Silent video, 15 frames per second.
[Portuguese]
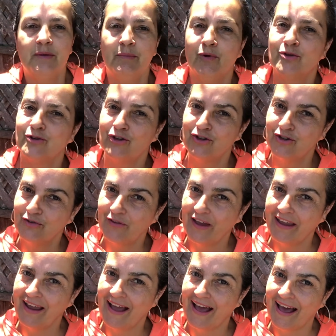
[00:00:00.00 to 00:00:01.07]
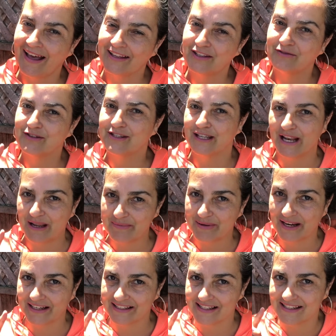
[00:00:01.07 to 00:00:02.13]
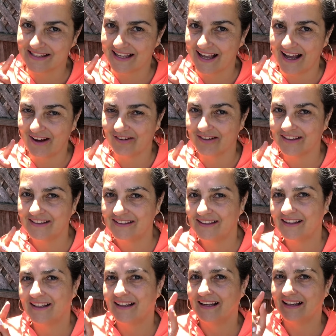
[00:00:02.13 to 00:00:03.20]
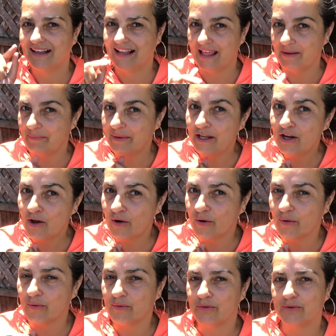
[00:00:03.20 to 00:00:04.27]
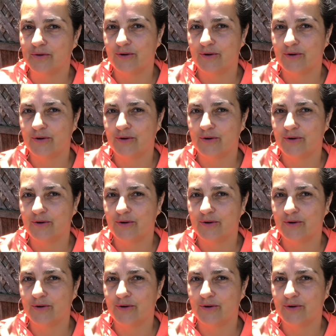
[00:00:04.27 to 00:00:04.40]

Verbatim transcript: Bom, se eu estiver errada e você lembrar desta aula, let né, me know.